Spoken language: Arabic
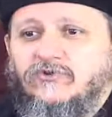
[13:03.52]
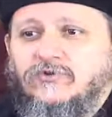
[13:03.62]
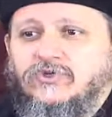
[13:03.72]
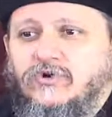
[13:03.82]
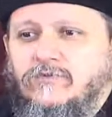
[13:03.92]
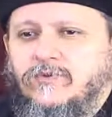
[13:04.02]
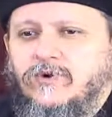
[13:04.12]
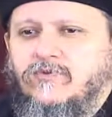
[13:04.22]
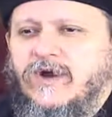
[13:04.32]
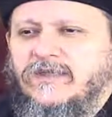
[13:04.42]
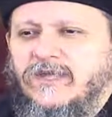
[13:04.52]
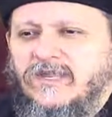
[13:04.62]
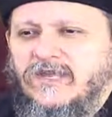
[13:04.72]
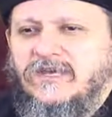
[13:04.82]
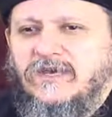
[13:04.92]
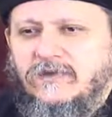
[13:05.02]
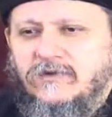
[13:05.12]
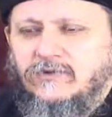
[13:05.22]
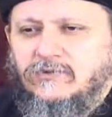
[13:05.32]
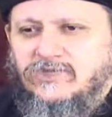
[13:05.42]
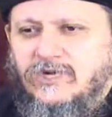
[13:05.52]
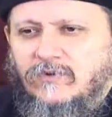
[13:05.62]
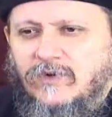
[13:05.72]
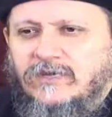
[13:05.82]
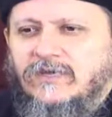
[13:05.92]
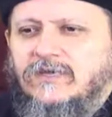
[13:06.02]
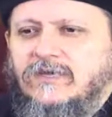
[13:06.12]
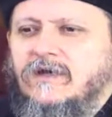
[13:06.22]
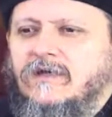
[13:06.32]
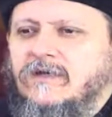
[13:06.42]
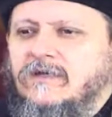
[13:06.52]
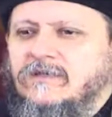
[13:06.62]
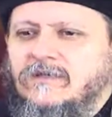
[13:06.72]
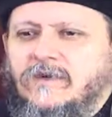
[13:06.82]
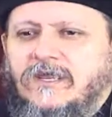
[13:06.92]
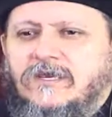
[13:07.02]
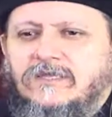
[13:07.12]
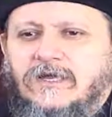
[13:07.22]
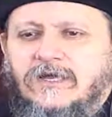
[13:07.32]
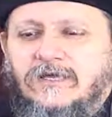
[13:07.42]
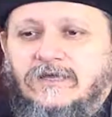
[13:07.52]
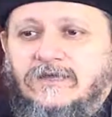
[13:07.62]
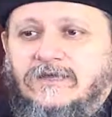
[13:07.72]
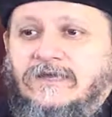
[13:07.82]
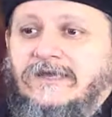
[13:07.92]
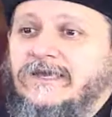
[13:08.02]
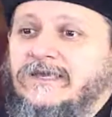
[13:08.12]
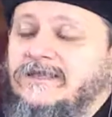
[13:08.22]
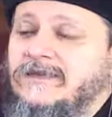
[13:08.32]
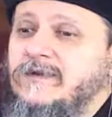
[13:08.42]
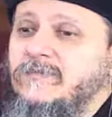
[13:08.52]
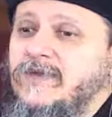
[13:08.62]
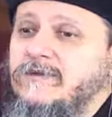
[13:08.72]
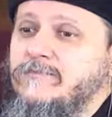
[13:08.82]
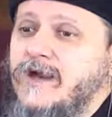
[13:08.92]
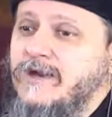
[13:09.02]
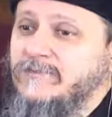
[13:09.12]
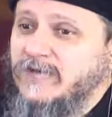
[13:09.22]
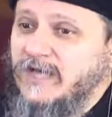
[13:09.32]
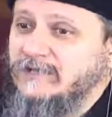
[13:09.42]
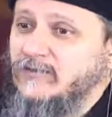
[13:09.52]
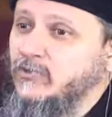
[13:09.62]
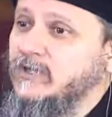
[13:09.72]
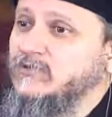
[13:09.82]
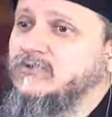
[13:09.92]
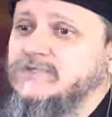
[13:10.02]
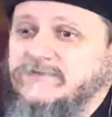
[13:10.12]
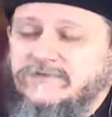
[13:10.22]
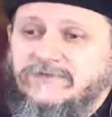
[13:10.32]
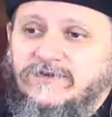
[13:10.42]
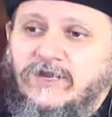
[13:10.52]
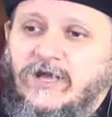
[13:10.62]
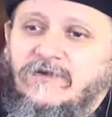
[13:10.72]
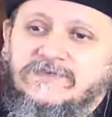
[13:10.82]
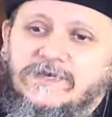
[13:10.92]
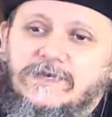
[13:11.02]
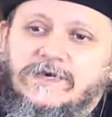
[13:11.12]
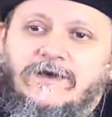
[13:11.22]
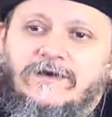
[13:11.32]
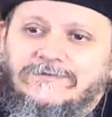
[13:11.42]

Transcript: مش حب هو انانيه وشهوانيه تملكت عليها لكن اللي كان بيحبها بجد هو يوسف اللي حافظ عليها